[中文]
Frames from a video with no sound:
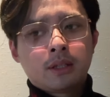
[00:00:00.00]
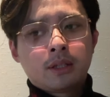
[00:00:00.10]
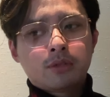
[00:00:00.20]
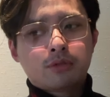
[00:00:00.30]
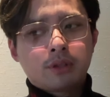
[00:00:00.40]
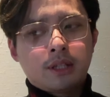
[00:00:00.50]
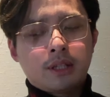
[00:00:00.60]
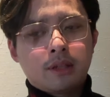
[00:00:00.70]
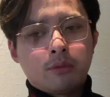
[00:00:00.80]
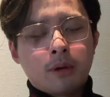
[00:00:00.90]
就说
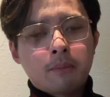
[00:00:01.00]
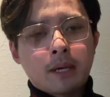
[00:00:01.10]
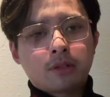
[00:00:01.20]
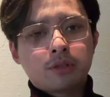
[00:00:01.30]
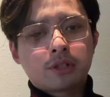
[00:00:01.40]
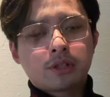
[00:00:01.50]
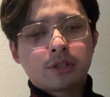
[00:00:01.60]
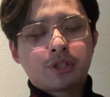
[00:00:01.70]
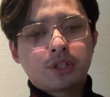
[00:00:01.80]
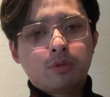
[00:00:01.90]
你我买的东西只要是
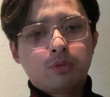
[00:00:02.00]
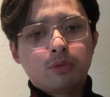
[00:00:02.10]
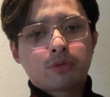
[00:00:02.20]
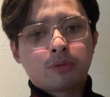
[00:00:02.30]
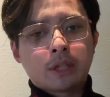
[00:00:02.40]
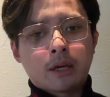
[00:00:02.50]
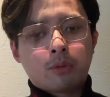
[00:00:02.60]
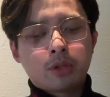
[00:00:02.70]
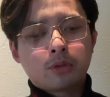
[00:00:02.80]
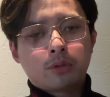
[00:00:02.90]
极兔送的，
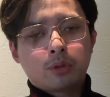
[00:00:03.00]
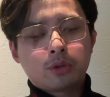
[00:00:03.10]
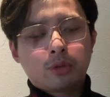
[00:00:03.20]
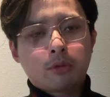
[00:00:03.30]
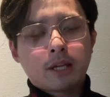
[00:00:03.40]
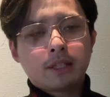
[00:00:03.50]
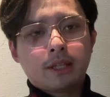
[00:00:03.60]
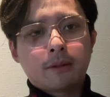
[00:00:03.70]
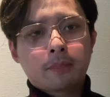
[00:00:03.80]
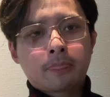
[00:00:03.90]
我就我就退快
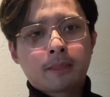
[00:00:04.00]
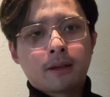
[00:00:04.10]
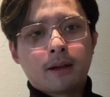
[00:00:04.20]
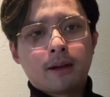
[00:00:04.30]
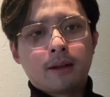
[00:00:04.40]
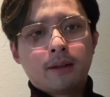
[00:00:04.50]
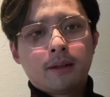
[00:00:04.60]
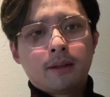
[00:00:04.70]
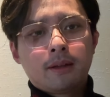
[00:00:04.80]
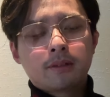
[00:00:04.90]
递啊，
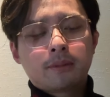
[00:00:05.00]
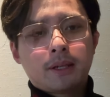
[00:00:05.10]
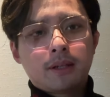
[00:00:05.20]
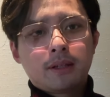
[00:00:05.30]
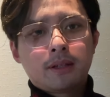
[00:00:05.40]
是吧？